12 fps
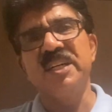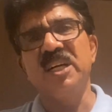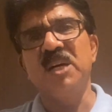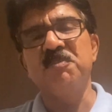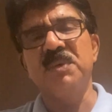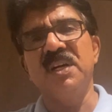है
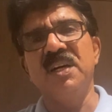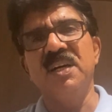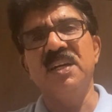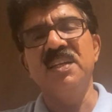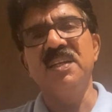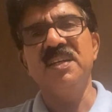आपका
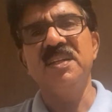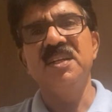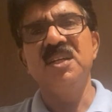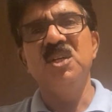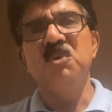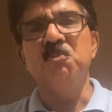हाल
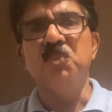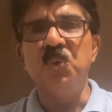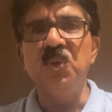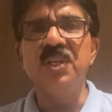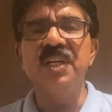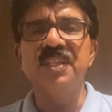
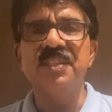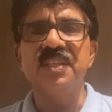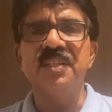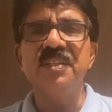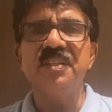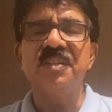भूल गए
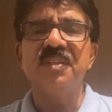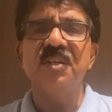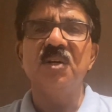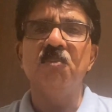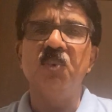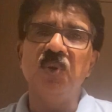दिन
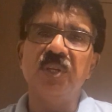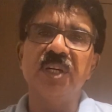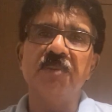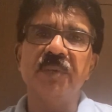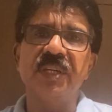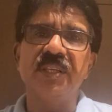भूल गए
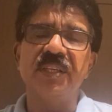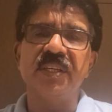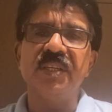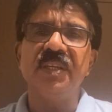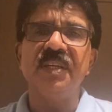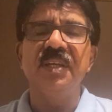महीने
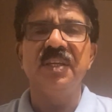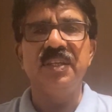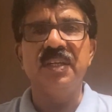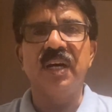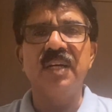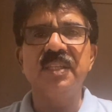
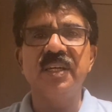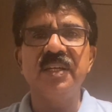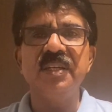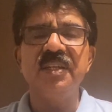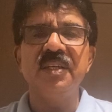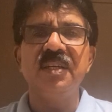याद है
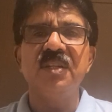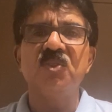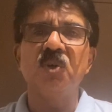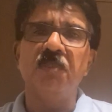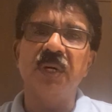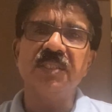
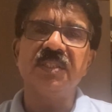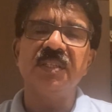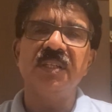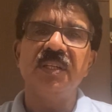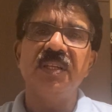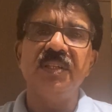तो बस
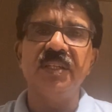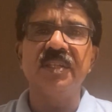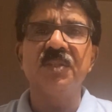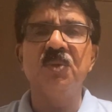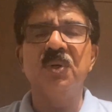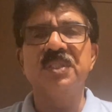ये
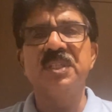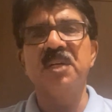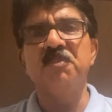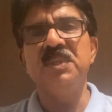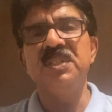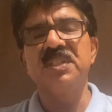
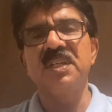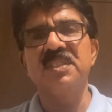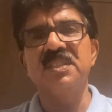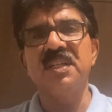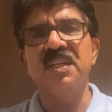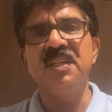2020 का
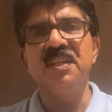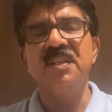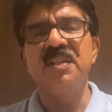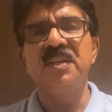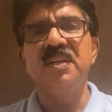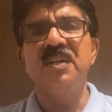साल
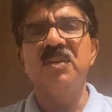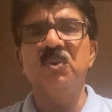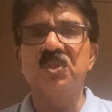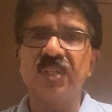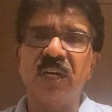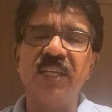
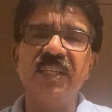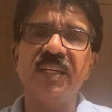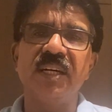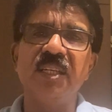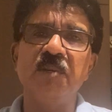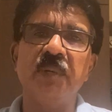कुछ खाली
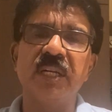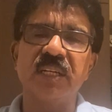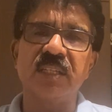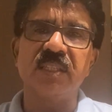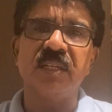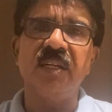खाली बैठा
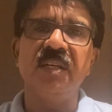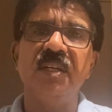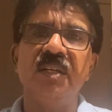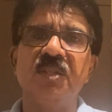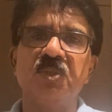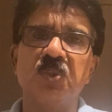था
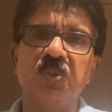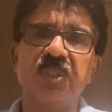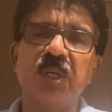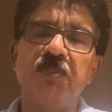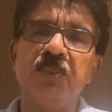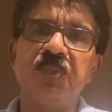सोचा
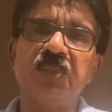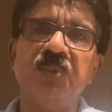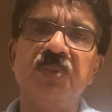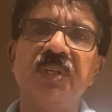पूछ लूँ